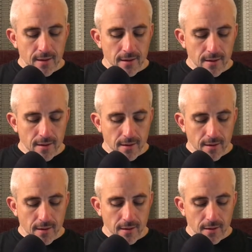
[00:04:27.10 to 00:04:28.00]

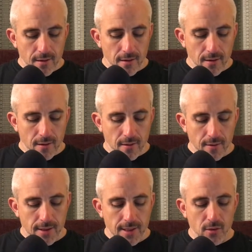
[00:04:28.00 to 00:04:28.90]

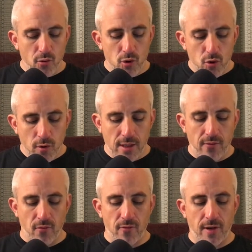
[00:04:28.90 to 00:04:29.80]
Il y a d'autres jeux
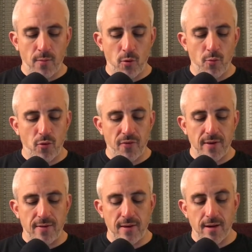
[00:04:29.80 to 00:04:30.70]
qui vont vraiment
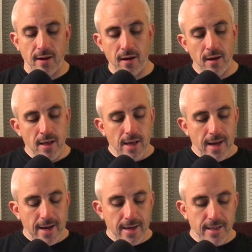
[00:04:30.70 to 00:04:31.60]
profiter à
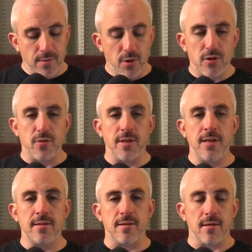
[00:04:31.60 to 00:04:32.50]
la Xbox
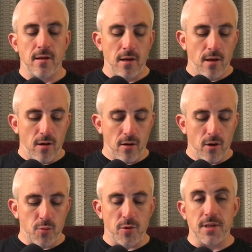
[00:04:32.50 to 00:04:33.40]
One X.
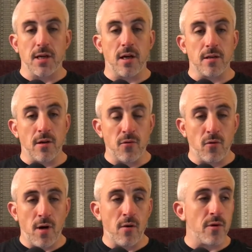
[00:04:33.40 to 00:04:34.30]
Euh, je pense à
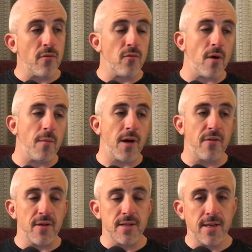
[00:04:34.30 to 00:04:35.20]
Crackdown 3, on a vu un
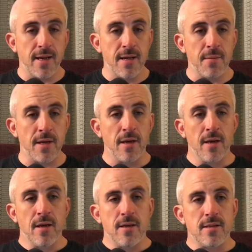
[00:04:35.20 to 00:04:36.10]
bref extrait, mais
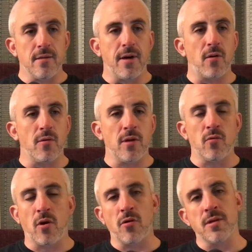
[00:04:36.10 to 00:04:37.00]
c'est vrai qu'on est
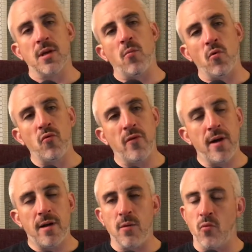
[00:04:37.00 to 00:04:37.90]
encore dans un monde
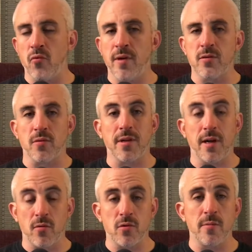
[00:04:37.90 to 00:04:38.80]
ouvert. Les mondes ouverts sont
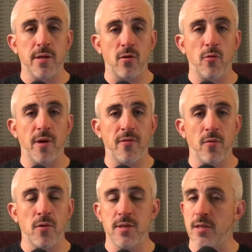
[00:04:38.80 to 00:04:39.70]
très consommateurs de
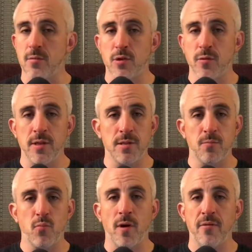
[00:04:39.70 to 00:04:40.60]
performance, la Xbox One
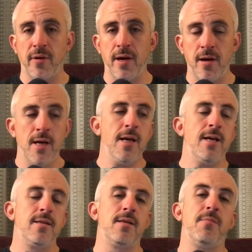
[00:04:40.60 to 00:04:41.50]
X pourra le faire.
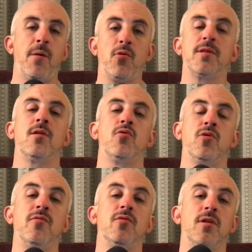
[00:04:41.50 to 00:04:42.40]
C'est pas pour ça que
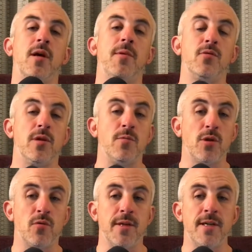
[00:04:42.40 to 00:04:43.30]
le jeu ne fonctionnera pas sur
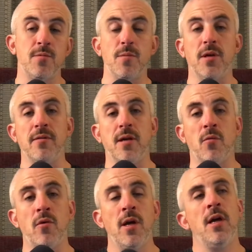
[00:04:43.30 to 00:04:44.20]
Xbox One S, mais bien
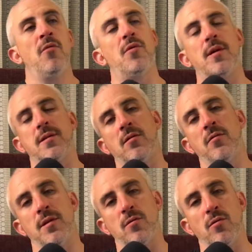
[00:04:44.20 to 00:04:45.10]
évidemment, il faudra
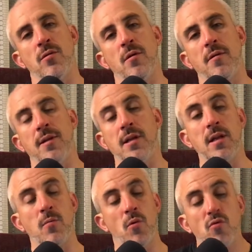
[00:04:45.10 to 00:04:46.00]
s'attendre à ce que euh,
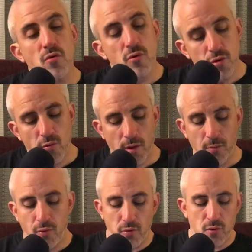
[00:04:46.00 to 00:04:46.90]
techniquement le jeu soit
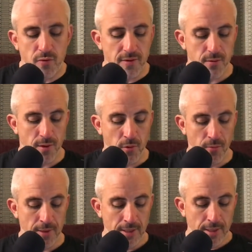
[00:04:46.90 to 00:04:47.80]
un peu en dessous
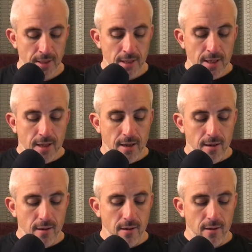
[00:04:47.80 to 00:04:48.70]
visuellement.
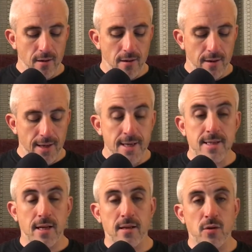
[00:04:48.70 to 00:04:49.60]
Euh,
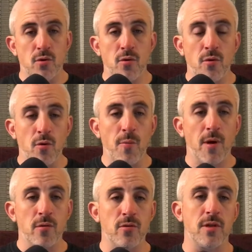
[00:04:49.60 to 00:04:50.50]
et certains jeux, eux
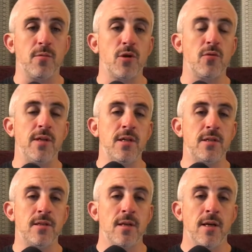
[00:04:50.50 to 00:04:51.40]
par contre sur Xbox One
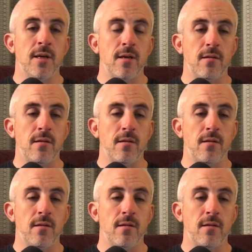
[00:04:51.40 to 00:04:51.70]
X,